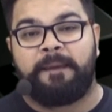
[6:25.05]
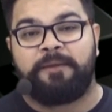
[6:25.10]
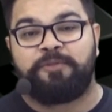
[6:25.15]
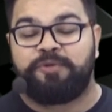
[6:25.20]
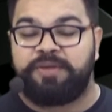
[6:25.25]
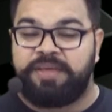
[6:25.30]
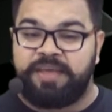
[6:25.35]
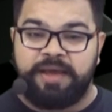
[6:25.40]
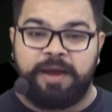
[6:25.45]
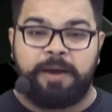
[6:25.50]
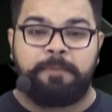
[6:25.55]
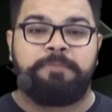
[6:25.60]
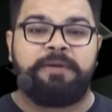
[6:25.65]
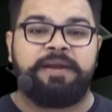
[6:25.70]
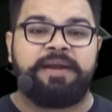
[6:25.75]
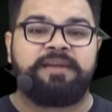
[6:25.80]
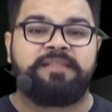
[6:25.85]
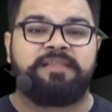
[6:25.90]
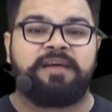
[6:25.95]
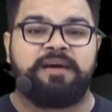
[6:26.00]
तो ये
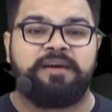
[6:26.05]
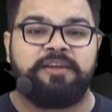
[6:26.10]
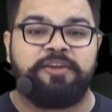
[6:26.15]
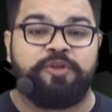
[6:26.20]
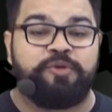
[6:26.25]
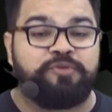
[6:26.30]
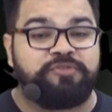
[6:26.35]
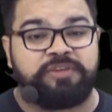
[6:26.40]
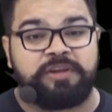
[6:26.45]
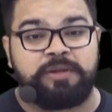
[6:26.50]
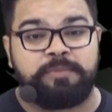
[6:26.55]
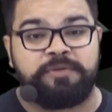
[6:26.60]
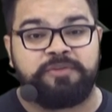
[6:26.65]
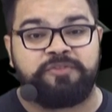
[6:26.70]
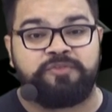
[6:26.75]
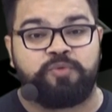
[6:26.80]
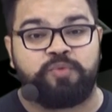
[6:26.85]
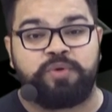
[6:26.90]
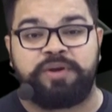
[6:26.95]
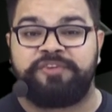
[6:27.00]
अपडेट था न्यू सिलेबस
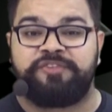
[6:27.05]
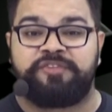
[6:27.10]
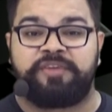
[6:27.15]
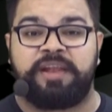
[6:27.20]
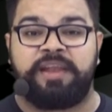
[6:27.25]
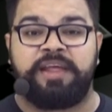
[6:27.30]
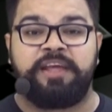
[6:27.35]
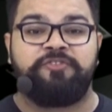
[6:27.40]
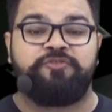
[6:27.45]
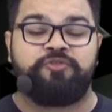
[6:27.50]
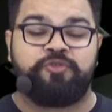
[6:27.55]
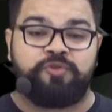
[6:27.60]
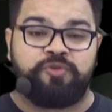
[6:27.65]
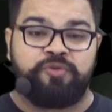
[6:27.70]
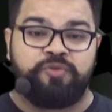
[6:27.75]
स्टूडेंट्स के लिए जो